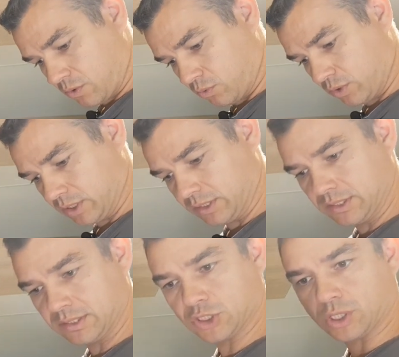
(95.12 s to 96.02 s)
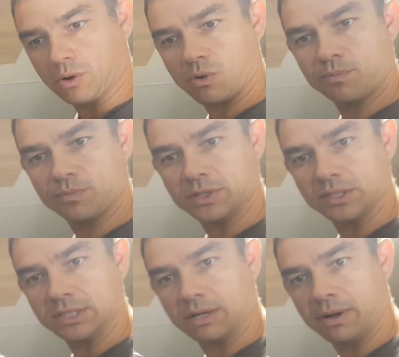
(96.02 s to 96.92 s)
oder diese Schrauben, die
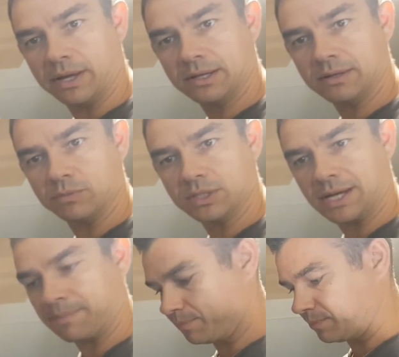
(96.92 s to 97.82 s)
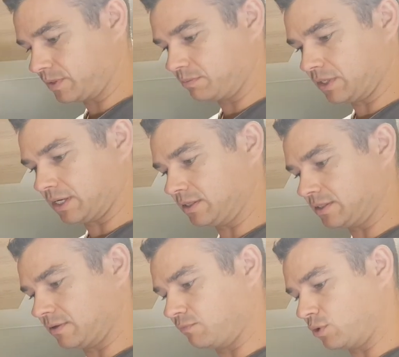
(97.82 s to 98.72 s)
sind dabei mit Kappen, die man alles
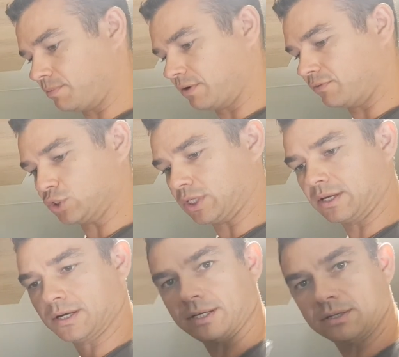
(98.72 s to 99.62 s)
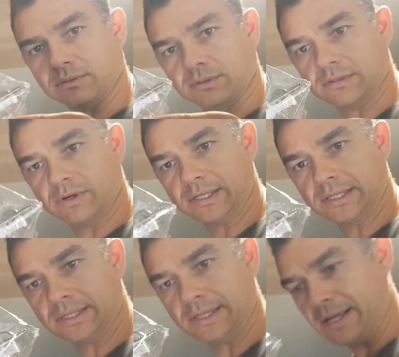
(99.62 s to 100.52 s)
dann wunderbar verstecken kann und so
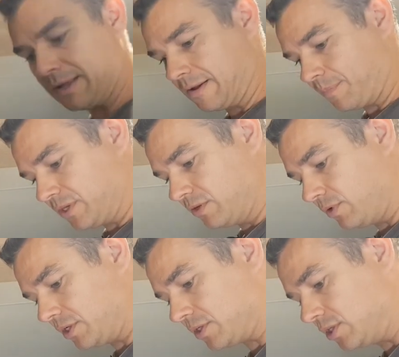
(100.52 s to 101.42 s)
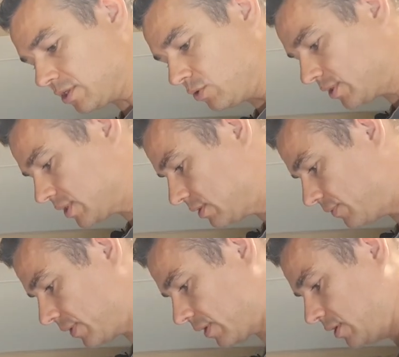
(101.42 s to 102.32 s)
weiter. Die will ich nicht
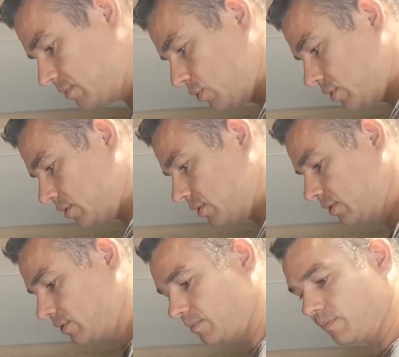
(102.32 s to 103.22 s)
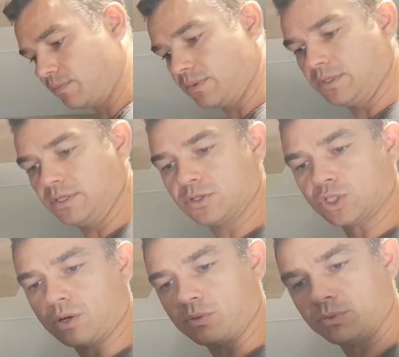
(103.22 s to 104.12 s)
nutzen. Ich möchte diese
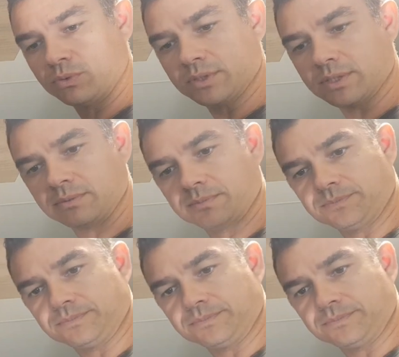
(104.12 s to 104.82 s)
Schrauben benutzen.